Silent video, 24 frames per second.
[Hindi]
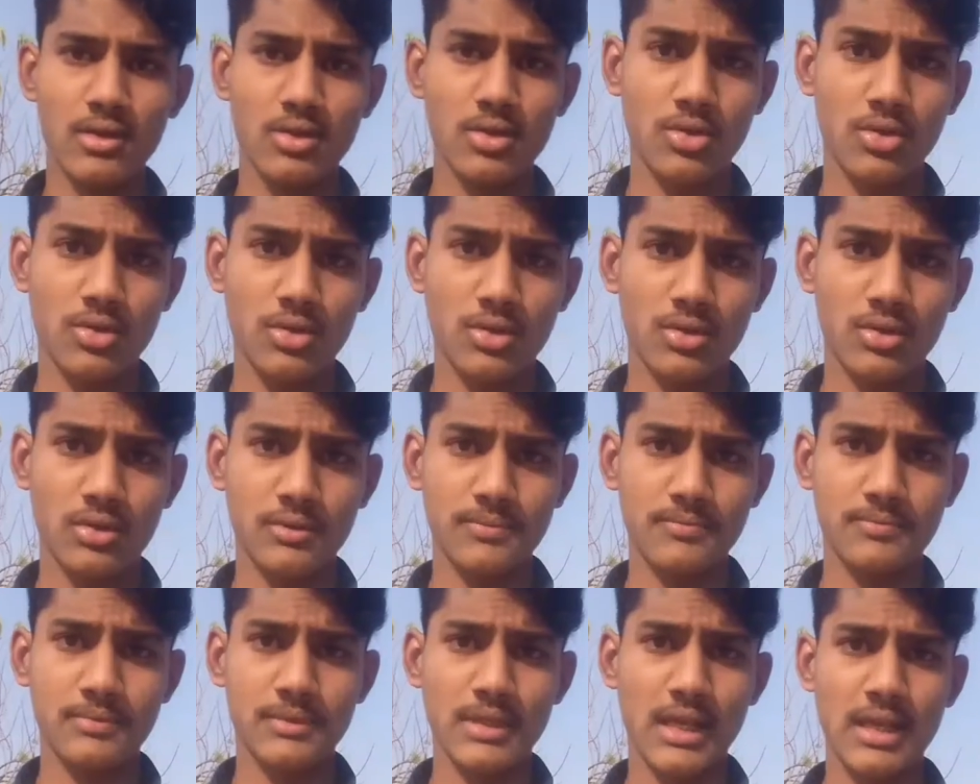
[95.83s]
तो
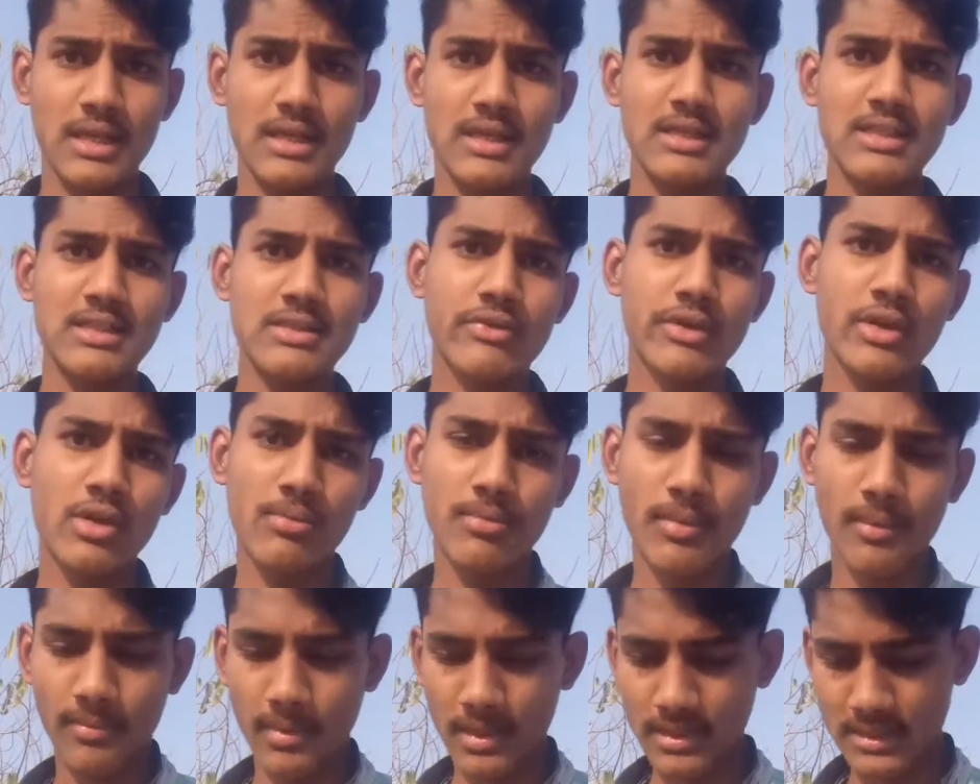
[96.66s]
इस वीडियो
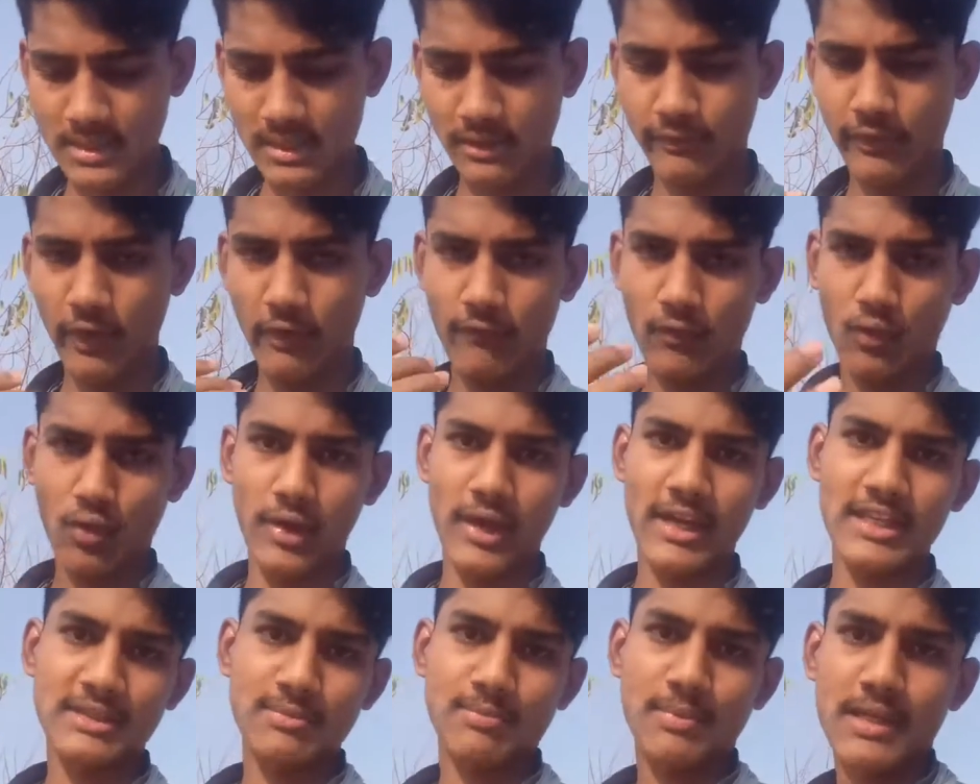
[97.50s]
में मैं सिर्फ आपको
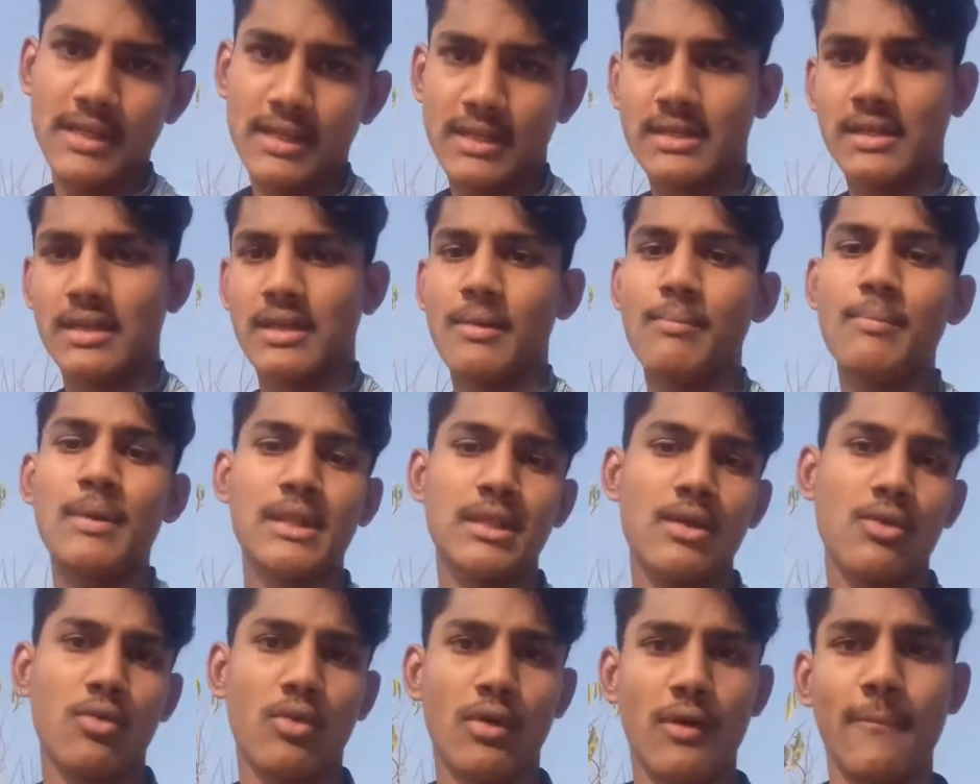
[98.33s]
एक्सप्लेन करके
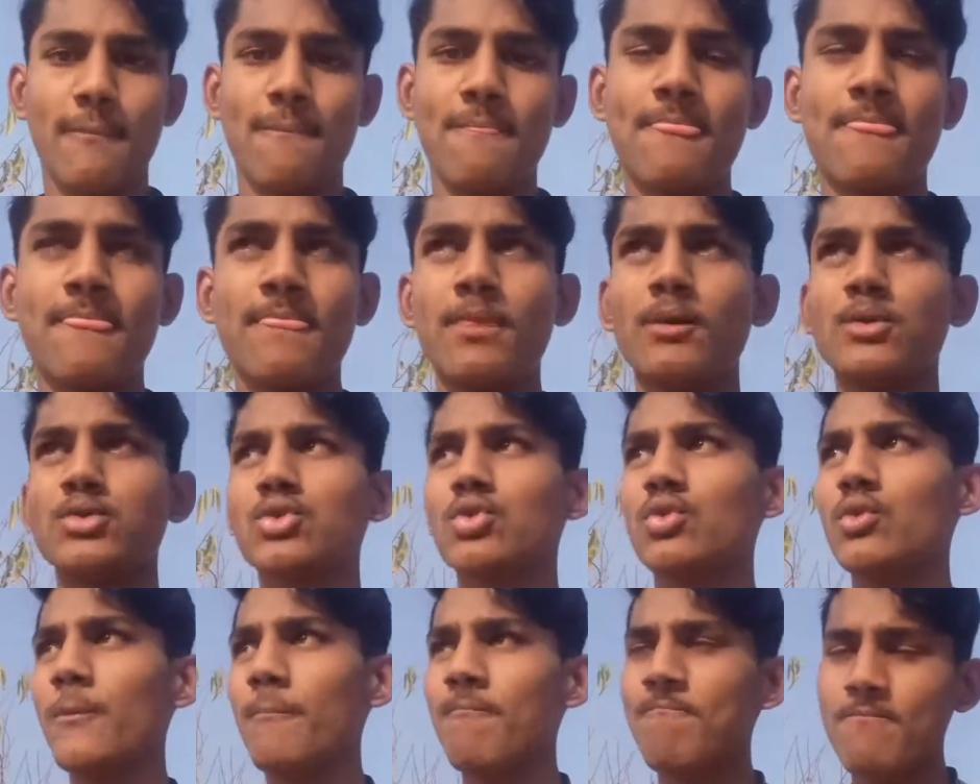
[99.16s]
बताऊँगा
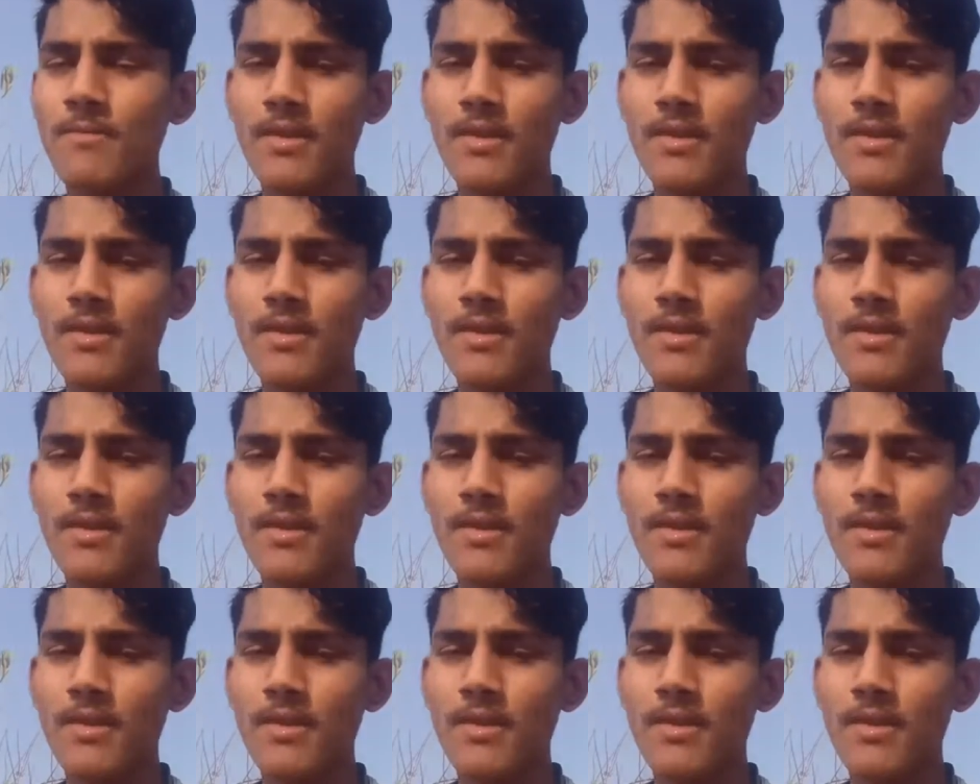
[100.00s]
दोस्तों